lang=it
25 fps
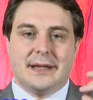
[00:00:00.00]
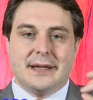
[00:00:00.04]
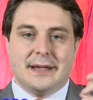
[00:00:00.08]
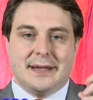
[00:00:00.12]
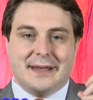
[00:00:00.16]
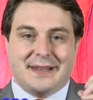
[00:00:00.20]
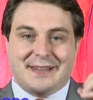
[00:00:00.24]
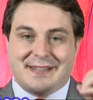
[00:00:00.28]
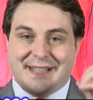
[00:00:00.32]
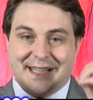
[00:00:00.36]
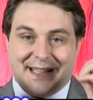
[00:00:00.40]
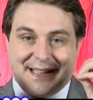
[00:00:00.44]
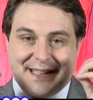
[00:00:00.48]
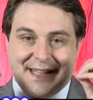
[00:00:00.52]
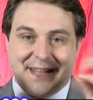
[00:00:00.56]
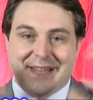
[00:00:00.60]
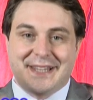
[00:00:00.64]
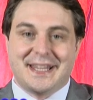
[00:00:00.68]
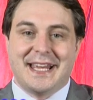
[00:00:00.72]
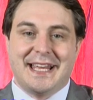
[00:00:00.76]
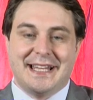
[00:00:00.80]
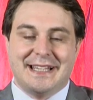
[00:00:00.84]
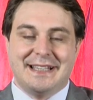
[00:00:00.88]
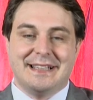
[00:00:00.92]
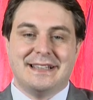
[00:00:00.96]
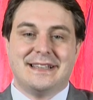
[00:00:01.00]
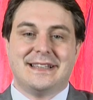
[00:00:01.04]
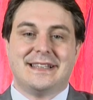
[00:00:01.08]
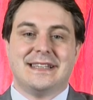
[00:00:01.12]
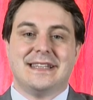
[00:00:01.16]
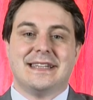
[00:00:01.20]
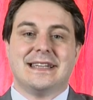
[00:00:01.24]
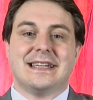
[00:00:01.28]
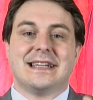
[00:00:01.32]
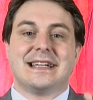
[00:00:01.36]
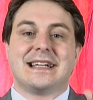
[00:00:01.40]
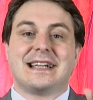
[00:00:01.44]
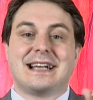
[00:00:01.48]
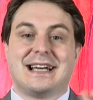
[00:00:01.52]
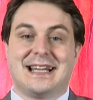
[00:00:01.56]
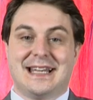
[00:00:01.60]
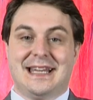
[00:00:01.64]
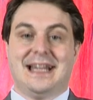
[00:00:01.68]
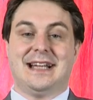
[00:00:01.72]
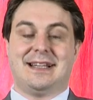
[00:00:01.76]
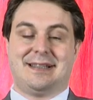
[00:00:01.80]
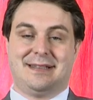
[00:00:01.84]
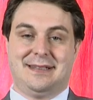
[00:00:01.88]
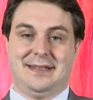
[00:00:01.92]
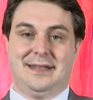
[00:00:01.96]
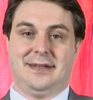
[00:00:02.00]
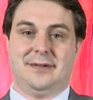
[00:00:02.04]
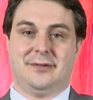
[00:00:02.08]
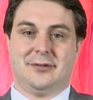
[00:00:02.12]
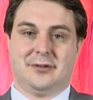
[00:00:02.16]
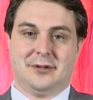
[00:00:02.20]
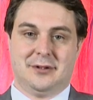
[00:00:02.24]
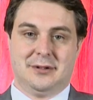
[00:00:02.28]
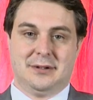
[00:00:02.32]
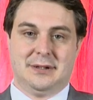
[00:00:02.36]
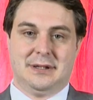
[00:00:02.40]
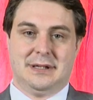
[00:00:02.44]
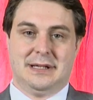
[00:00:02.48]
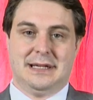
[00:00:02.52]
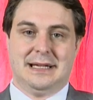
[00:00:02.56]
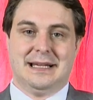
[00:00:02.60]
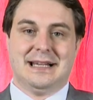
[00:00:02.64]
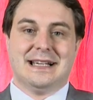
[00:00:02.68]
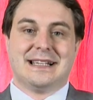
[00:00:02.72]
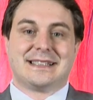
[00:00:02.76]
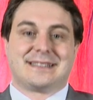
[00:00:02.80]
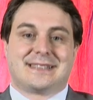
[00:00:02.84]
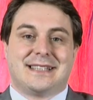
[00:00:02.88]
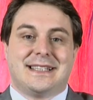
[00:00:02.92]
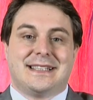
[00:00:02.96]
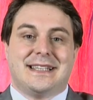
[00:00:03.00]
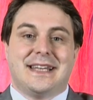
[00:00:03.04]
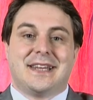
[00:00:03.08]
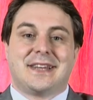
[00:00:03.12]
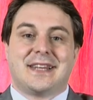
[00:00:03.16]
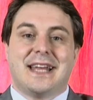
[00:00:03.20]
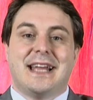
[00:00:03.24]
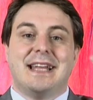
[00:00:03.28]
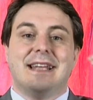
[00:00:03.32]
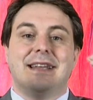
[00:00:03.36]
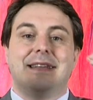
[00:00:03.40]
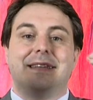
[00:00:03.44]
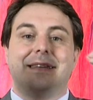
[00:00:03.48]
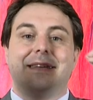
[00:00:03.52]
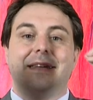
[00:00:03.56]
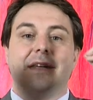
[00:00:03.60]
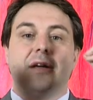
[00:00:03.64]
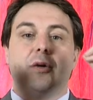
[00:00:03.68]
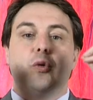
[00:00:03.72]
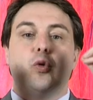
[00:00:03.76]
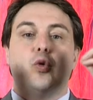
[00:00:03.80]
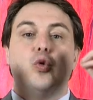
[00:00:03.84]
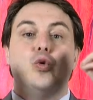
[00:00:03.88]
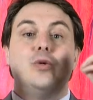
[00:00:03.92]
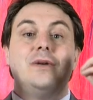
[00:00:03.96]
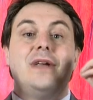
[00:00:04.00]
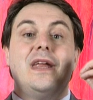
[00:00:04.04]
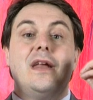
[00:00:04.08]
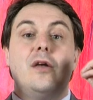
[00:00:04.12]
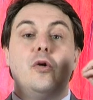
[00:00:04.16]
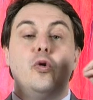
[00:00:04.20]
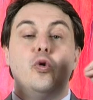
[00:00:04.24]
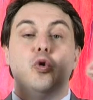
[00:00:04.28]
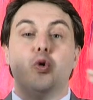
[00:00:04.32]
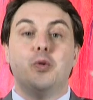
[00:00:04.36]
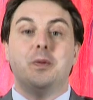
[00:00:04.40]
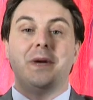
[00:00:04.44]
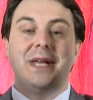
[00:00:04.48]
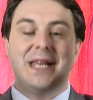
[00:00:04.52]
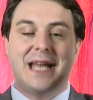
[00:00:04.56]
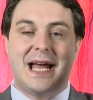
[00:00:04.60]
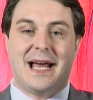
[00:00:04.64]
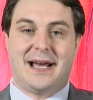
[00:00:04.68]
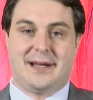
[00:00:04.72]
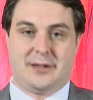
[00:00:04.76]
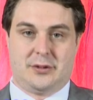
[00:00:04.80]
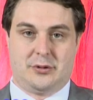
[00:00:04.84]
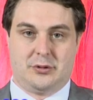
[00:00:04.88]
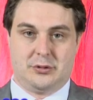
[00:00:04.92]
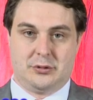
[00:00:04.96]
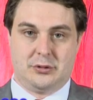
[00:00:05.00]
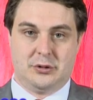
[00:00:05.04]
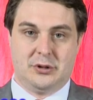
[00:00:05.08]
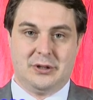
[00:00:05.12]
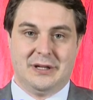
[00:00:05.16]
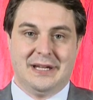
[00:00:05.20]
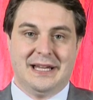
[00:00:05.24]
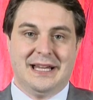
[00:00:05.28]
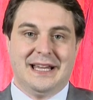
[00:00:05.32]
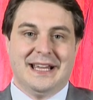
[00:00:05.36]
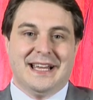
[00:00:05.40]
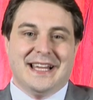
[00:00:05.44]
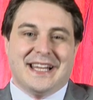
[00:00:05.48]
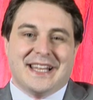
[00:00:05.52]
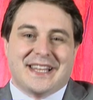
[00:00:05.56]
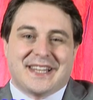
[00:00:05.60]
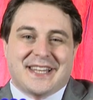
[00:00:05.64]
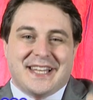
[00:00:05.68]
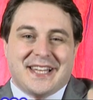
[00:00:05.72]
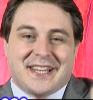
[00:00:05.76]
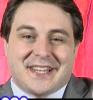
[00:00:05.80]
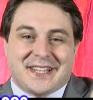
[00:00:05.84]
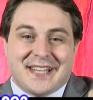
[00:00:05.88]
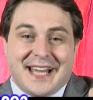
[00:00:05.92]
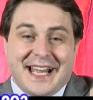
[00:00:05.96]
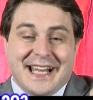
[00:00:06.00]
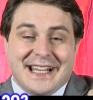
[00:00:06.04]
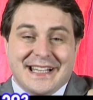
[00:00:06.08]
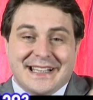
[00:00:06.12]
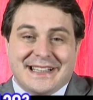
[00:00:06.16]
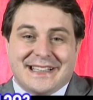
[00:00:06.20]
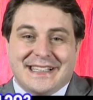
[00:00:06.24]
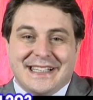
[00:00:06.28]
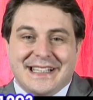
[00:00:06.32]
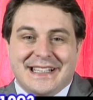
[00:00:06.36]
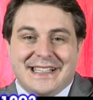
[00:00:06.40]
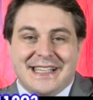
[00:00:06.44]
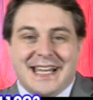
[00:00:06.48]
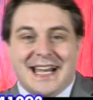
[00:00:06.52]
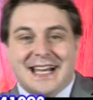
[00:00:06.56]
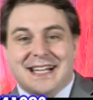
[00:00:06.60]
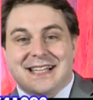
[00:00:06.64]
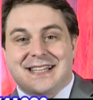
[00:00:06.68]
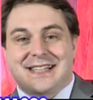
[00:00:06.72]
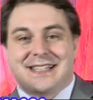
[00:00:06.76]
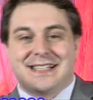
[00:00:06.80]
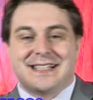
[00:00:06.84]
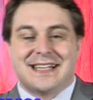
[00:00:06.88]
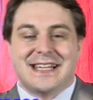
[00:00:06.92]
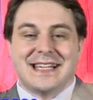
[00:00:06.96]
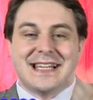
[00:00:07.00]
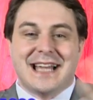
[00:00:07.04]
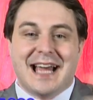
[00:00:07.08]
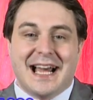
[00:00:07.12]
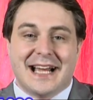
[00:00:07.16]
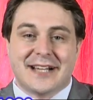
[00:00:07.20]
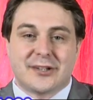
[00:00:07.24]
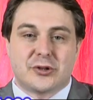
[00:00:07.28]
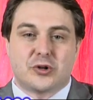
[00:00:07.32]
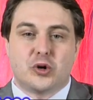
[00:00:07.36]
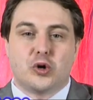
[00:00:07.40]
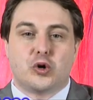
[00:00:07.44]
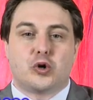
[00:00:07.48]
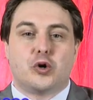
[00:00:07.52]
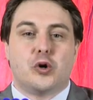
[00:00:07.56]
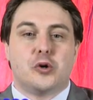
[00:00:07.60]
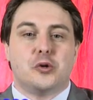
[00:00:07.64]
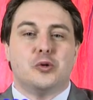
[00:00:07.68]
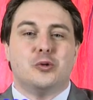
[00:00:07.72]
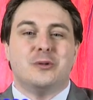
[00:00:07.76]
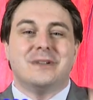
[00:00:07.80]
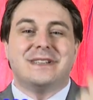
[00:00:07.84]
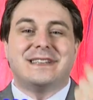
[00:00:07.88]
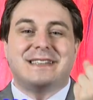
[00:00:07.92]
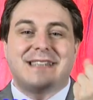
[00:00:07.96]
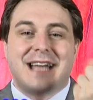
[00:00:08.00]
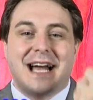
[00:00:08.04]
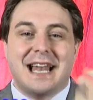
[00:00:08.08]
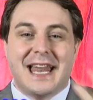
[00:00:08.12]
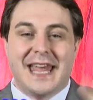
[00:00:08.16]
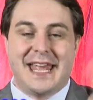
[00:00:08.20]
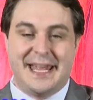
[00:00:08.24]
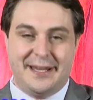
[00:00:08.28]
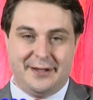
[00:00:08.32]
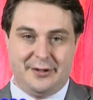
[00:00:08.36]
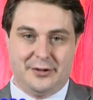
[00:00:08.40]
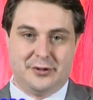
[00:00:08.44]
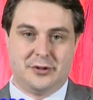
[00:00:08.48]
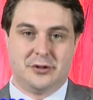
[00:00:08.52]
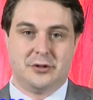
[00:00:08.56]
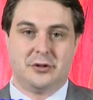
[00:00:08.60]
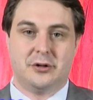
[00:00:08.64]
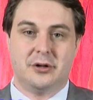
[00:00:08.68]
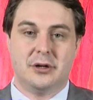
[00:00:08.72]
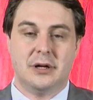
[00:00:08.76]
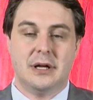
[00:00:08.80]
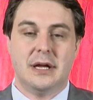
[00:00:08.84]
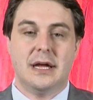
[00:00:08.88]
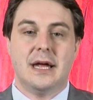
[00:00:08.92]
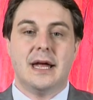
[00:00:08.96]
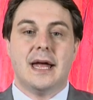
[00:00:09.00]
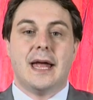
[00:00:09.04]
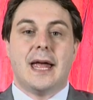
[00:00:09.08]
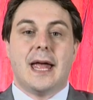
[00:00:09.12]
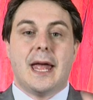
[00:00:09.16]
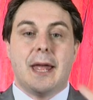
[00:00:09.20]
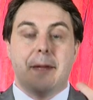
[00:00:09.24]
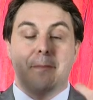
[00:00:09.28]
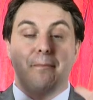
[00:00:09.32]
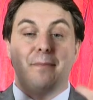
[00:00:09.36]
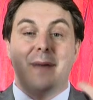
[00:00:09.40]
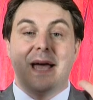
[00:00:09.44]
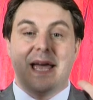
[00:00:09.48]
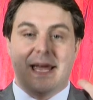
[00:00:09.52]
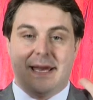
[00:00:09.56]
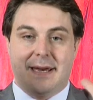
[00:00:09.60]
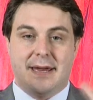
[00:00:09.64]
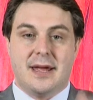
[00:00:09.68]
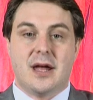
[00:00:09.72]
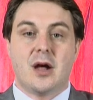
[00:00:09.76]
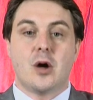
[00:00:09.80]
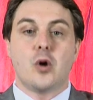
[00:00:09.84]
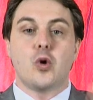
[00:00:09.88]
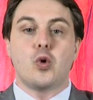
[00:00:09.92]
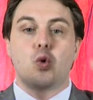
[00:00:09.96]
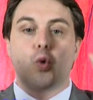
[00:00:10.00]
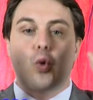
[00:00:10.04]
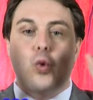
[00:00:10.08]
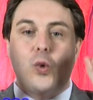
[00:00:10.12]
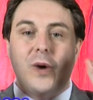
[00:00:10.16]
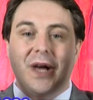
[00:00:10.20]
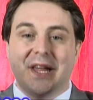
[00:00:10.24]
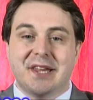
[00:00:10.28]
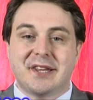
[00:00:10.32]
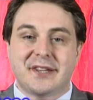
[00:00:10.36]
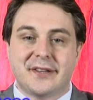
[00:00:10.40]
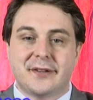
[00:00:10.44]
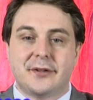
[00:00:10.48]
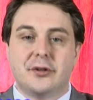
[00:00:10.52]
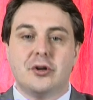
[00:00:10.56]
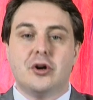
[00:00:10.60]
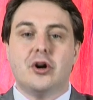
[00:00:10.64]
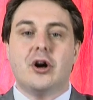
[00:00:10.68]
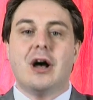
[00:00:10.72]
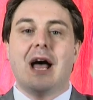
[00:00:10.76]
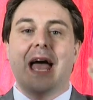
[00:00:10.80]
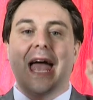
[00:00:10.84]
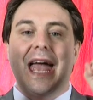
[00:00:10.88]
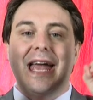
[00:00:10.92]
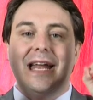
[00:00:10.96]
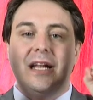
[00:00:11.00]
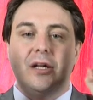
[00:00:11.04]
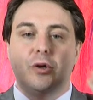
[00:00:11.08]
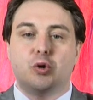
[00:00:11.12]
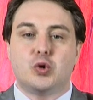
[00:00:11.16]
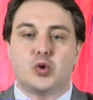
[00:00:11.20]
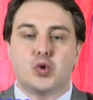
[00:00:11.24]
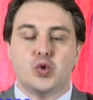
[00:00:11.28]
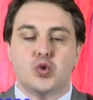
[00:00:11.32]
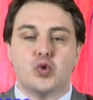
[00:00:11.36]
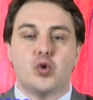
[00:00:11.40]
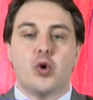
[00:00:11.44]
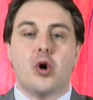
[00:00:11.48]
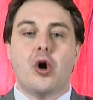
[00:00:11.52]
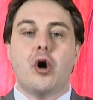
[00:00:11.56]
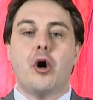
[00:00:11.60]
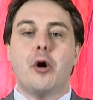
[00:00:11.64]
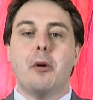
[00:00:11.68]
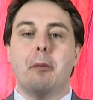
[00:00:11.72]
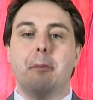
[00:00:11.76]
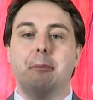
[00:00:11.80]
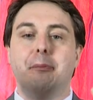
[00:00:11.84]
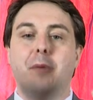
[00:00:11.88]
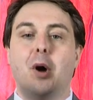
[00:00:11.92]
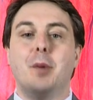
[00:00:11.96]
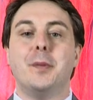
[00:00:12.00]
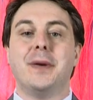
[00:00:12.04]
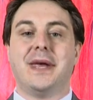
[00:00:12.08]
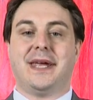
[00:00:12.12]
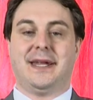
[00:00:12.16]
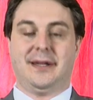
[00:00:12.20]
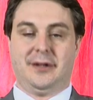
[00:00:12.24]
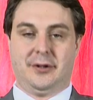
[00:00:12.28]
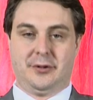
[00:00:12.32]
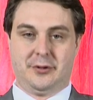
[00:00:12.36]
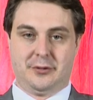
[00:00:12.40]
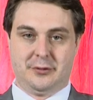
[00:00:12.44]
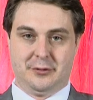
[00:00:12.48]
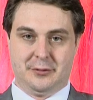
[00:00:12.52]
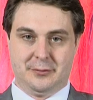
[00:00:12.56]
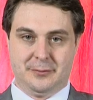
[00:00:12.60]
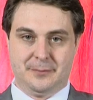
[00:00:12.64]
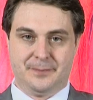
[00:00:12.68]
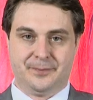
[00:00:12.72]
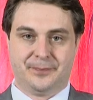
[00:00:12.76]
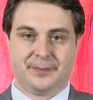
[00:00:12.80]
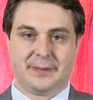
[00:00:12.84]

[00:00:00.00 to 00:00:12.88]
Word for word: se ti senti creativo, se ti senti un illuminato, se senti di essere nato con un talento, ebbene, questo è il tuo momento.